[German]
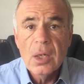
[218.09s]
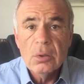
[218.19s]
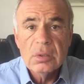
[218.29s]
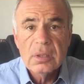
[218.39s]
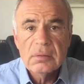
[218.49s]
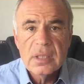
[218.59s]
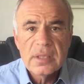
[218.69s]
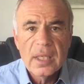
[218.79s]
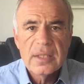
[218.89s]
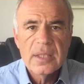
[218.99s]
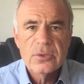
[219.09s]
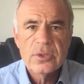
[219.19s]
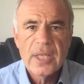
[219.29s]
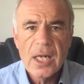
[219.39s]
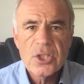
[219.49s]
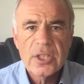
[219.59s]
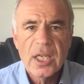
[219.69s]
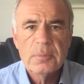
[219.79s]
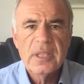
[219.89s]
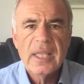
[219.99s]
Und Israel ist ein
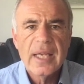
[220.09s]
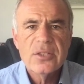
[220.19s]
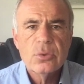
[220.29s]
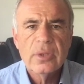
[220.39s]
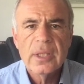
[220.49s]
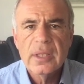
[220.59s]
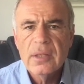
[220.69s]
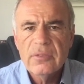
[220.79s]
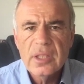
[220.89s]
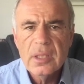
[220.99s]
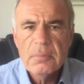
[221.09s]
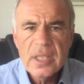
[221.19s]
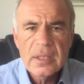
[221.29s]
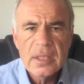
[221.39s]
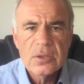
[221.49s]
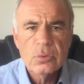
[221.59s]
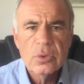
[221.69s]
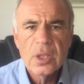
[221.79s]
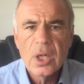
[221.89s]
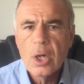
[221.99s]
Sozialstaat mit Leistungen wie
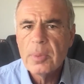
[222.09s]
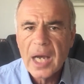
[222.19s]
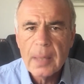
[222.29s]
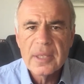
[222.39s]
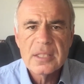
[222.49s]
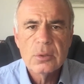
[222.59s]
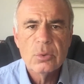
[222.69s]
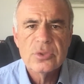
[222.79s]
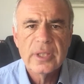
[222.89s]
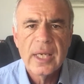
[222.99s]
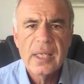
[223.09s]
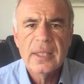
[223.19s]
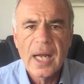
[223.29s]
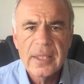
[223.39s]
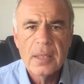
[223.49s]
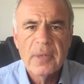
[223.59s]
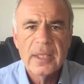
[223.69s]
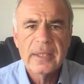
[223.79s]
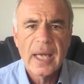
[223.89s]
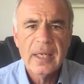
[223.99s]
Mindesturlaub, Arbeitslosengeld,
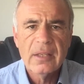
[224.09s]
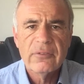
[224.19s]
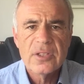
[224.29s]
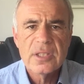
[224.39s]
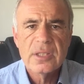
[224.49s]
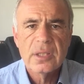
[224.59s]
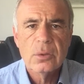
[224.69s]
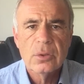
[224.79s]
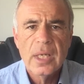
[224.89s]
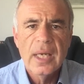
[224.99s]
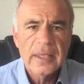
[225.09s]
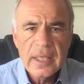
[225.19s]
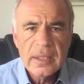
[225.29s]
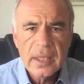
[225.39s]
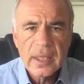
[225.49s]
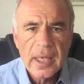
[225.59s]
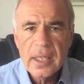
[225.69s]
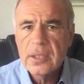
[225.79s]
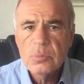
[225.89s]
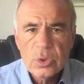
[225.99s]
allgemeiner Krankenversicherung,
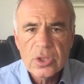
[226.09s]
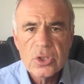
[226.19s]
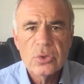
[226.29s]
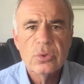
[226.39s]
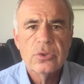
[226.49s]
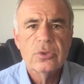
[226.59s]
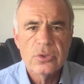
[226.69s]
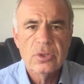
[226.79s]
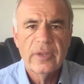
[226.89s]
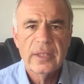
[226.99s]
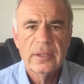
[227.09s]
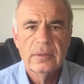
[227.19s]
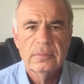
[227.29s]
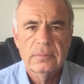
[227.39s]
Kindergeld, Mutterschutz und so weiter.